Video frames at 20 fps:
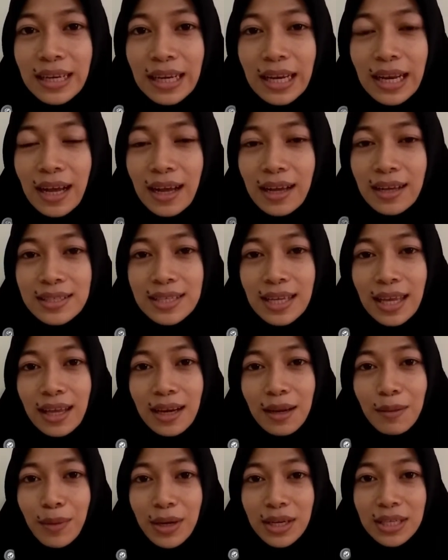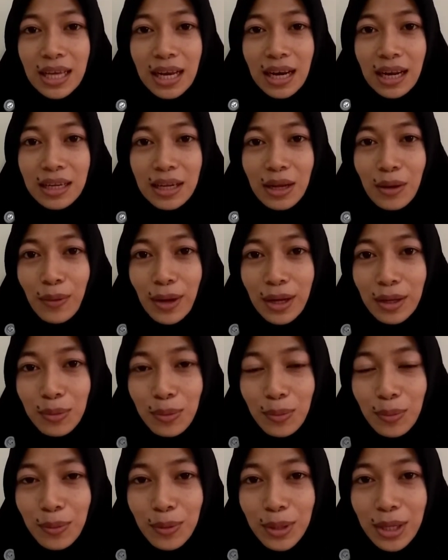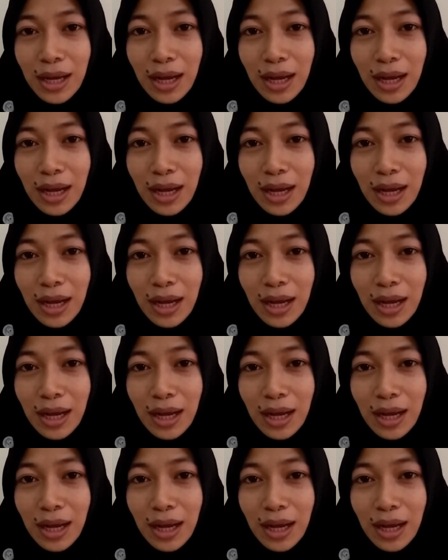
Nah, seiring berjalannya waktu